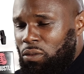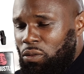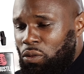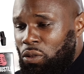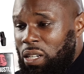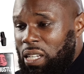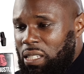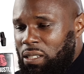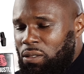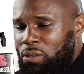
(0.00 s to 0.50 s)

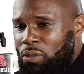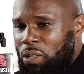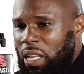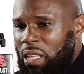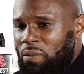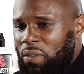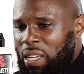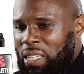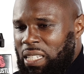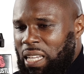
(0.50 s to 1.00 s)
connaissance de
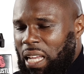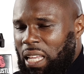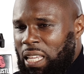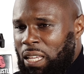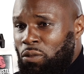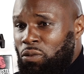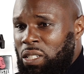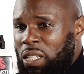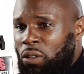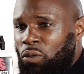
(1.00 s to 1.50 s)
l'adversaire
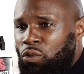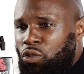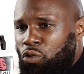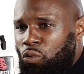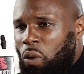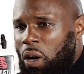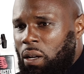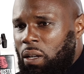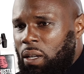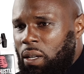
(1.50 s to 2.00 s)
qui est aussi en
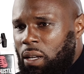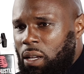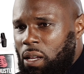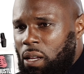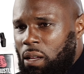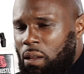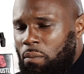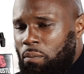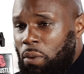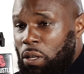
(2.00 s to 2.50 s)
soi.
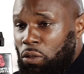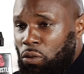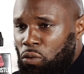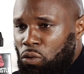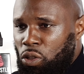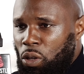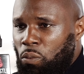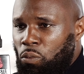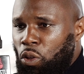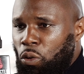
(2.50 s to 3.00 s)
Parce que nous
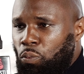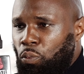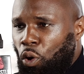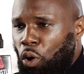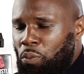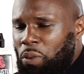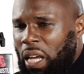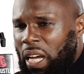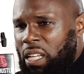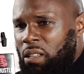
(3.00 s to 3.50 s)
sommes notre
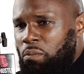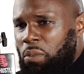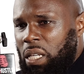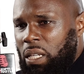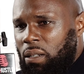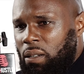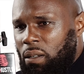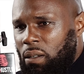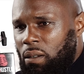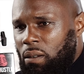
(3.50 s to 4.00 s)
premier ennemi.